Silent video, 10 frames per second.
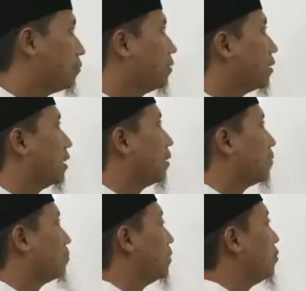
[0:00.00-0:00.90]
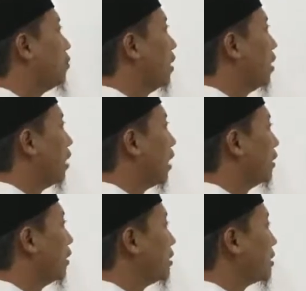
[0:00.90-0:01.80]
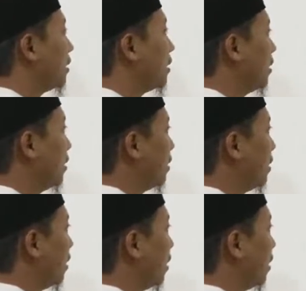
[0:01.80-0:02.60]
pertama bahwa hadis ini